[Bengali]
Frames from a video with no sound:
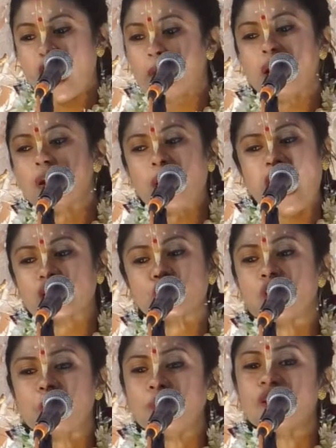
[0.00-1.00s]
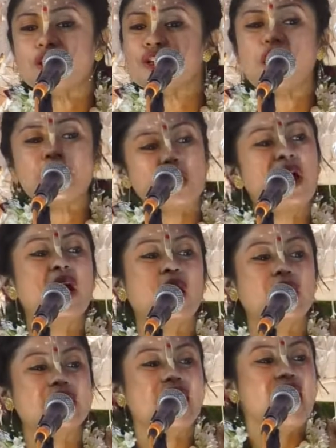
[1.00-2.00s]
আমার আসল পরিচয়
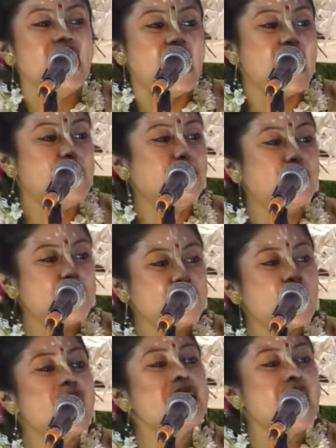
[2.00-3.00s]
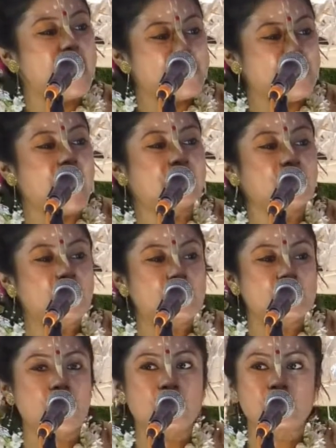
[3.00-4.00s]
নয় এই পরিচয় এই পার্থিব
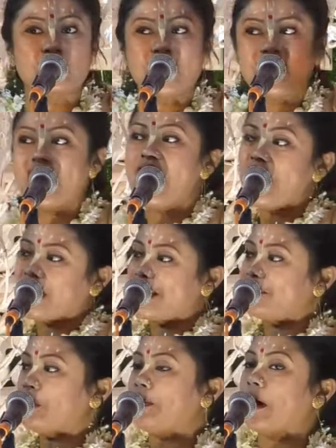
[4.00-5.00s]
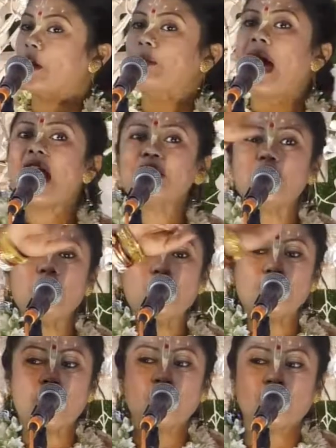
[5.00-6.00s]
জগতে কিন্তু পরমার্থিব
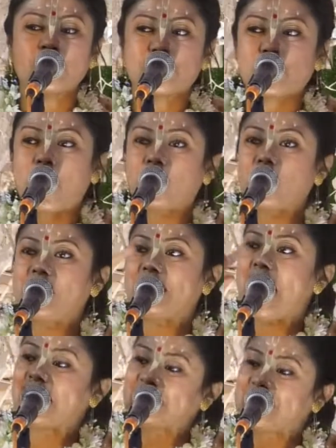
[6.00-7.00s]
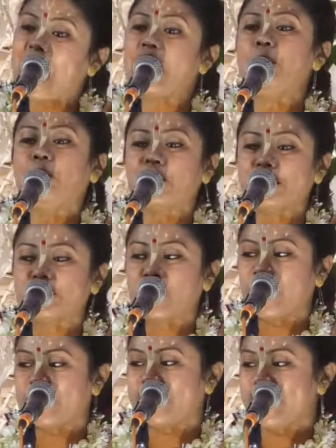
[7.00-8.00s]
জগতে সকলের একটাই
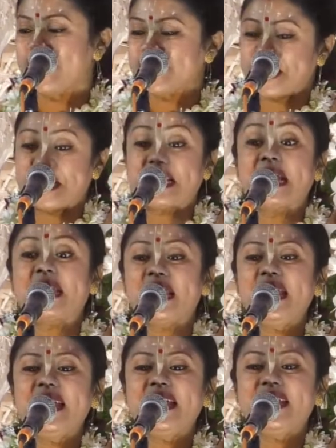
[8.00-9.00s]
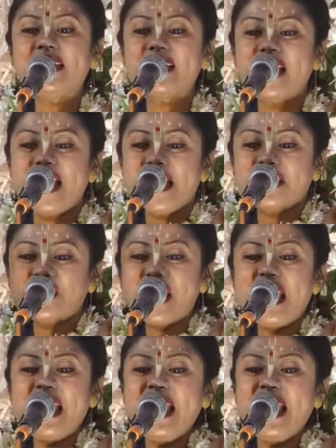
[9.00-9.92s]
পরিচয় সেটা কি যে